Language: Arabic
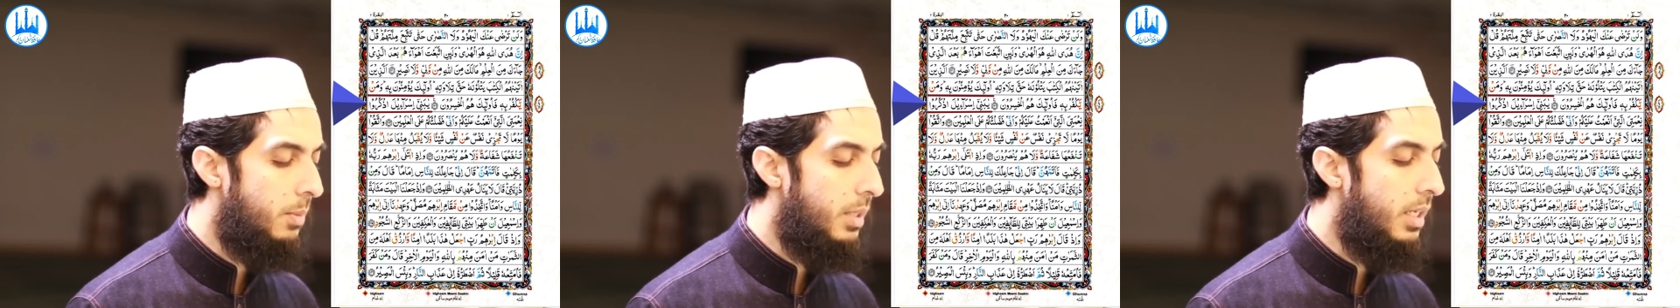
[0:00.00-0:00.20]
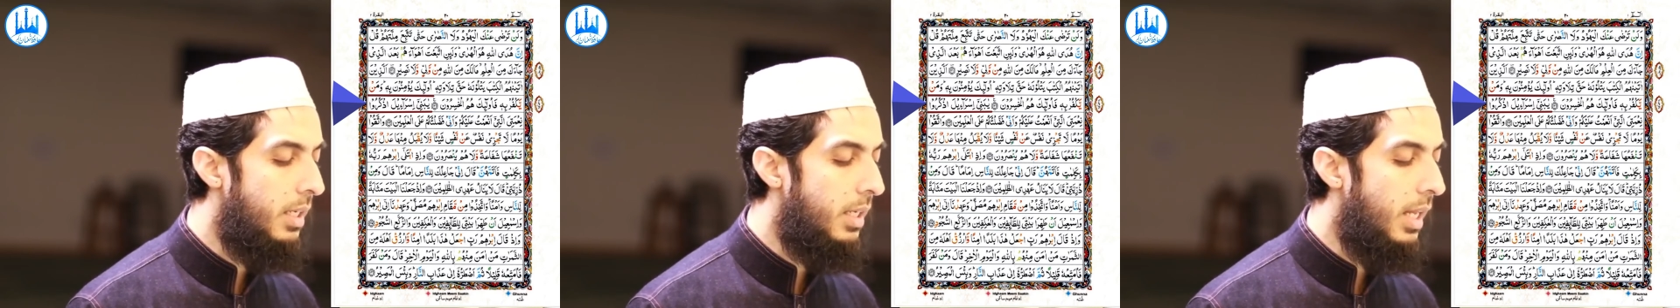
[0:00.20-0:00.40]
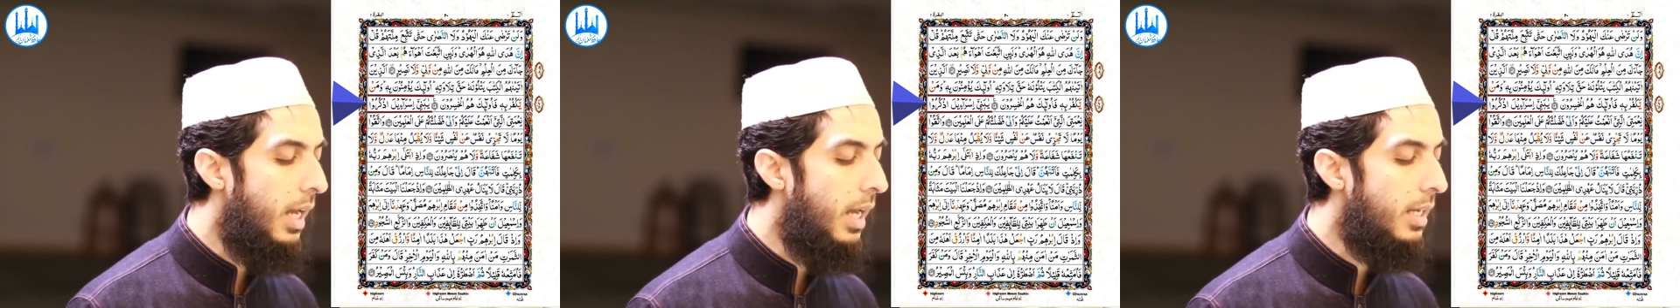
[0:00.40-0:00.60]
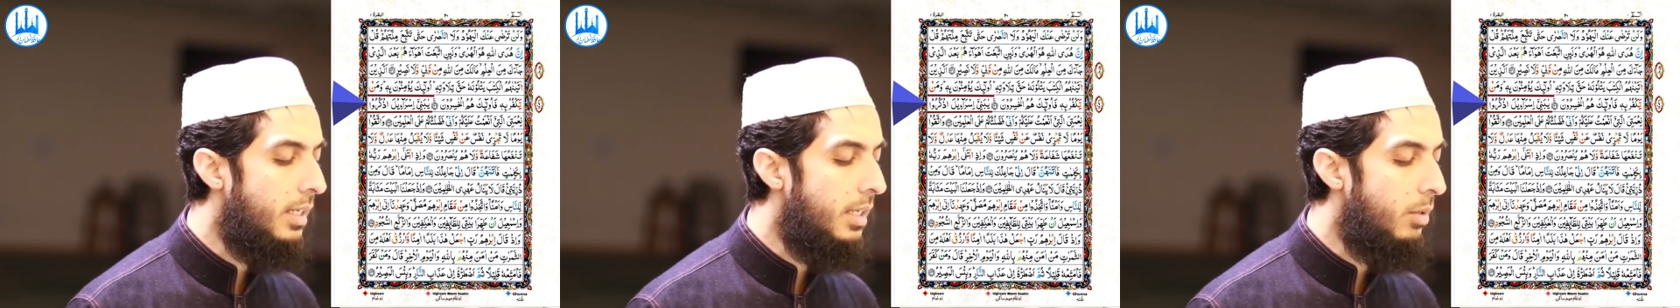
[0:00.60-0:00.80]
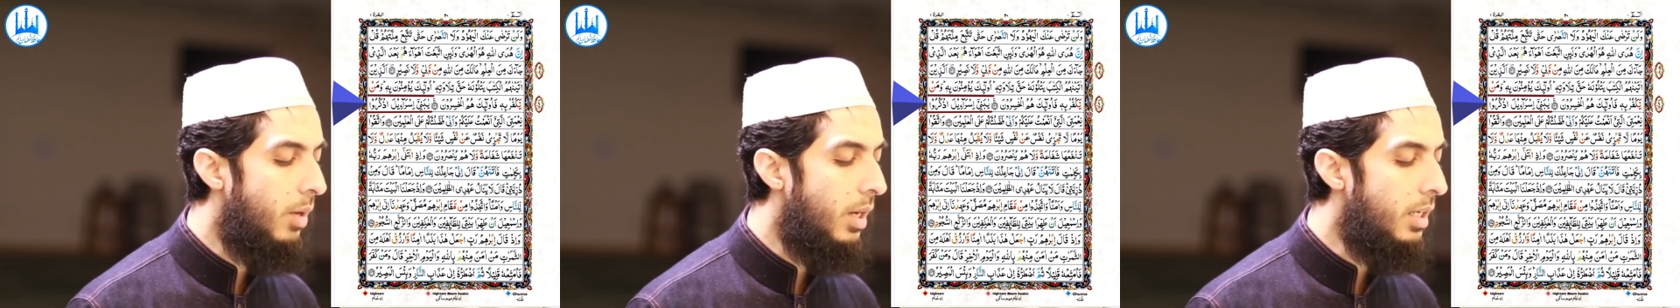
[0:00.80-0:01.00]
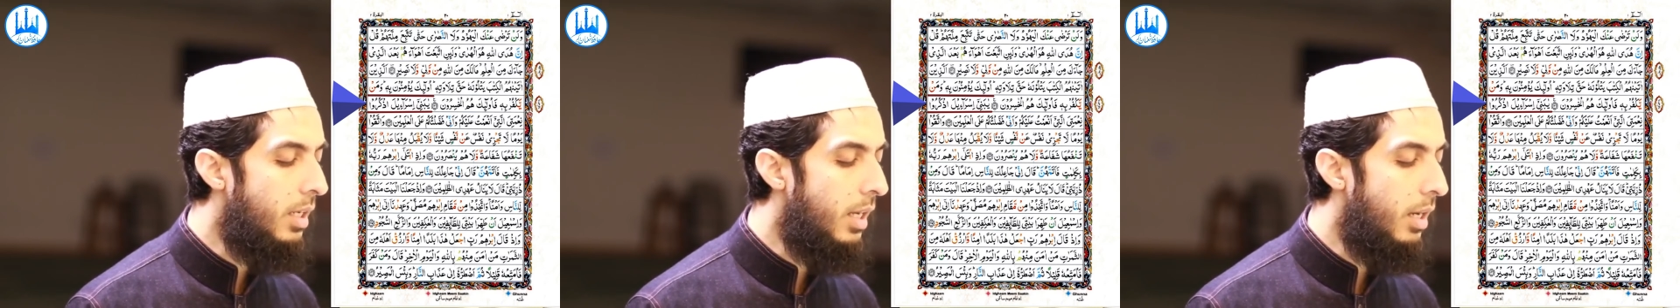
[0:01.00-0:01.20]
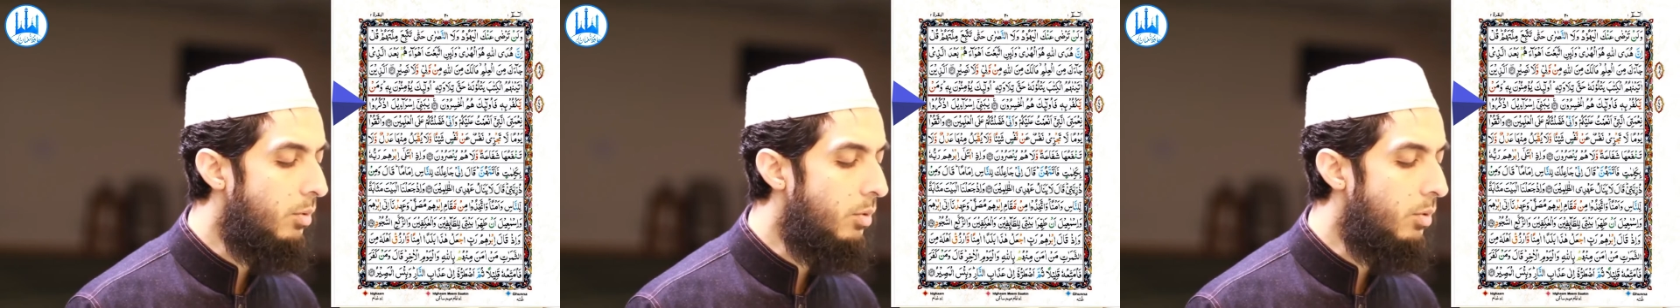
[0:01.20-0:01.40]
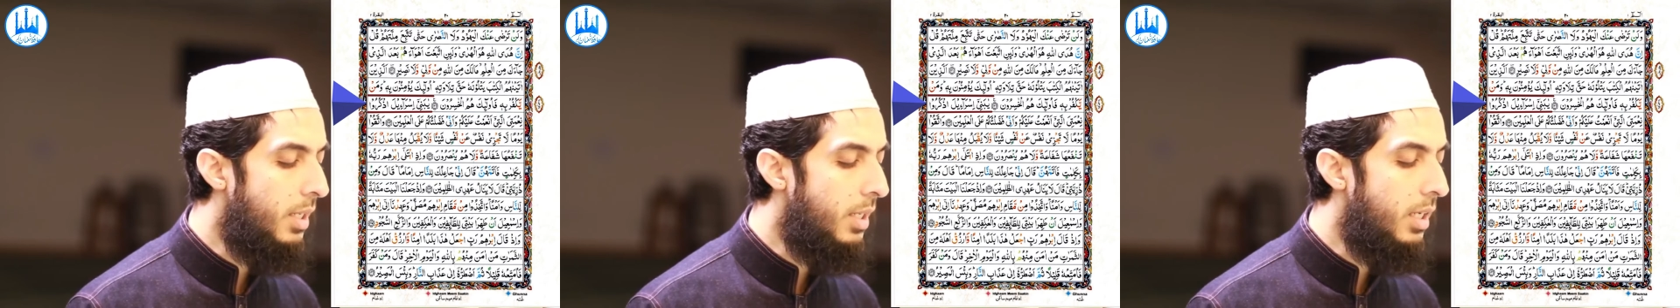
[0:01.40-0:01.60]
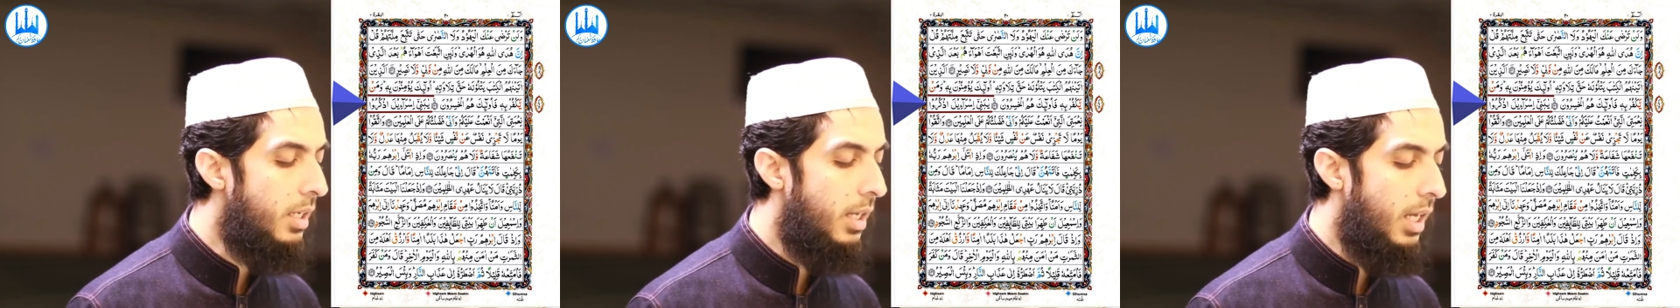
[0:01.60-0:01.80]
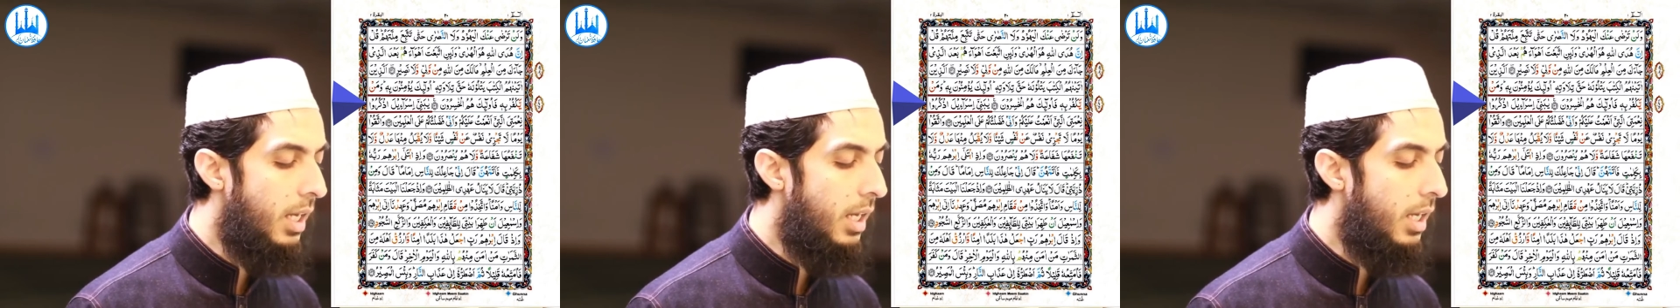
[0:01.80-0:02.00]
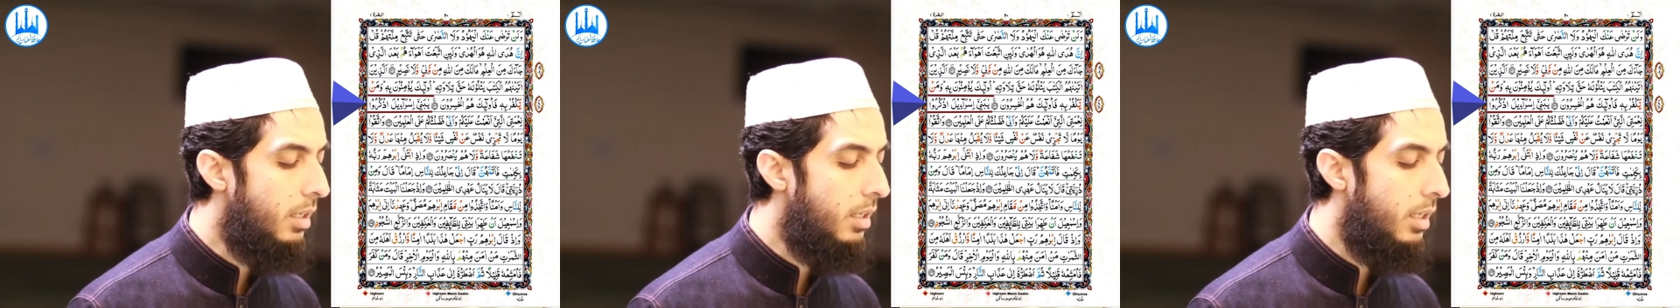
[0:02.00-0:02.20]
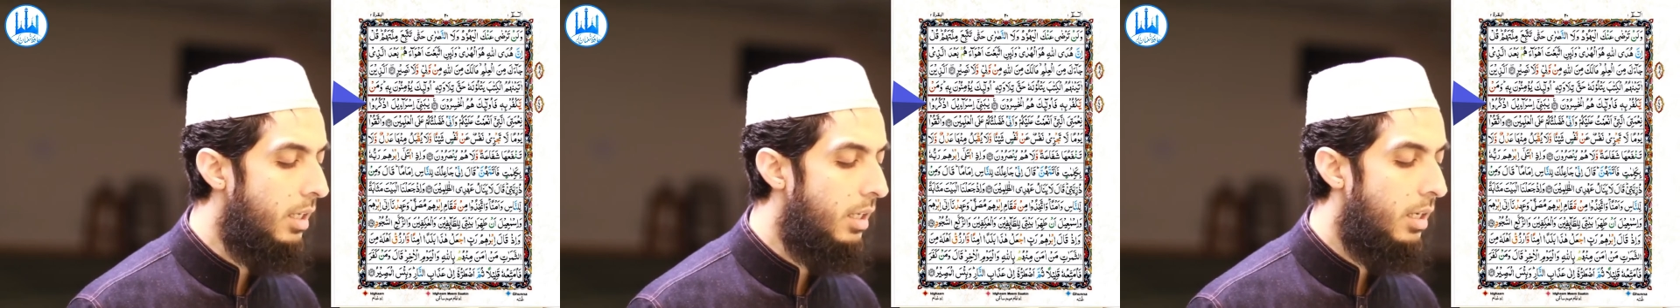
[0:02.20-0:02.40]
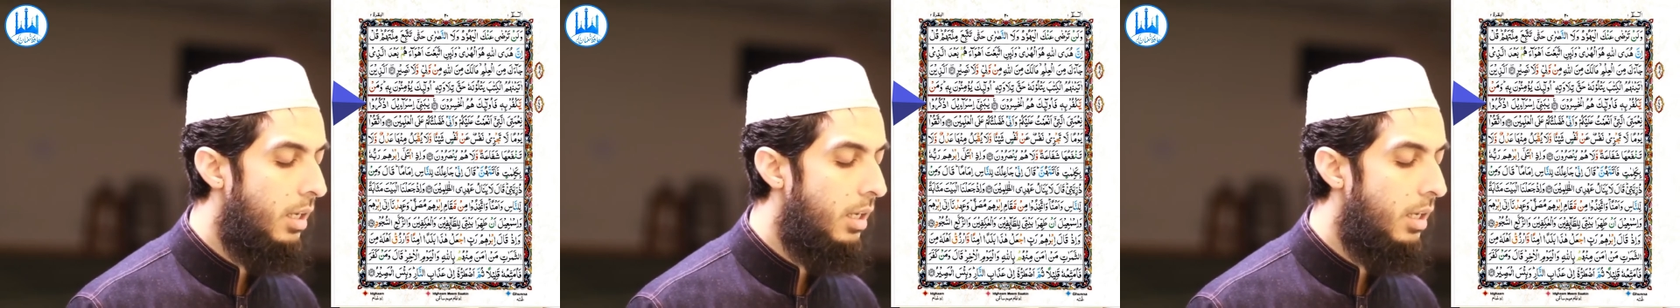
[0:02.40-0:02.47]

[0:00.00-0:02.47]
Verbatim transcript: بالله واليوم الاخر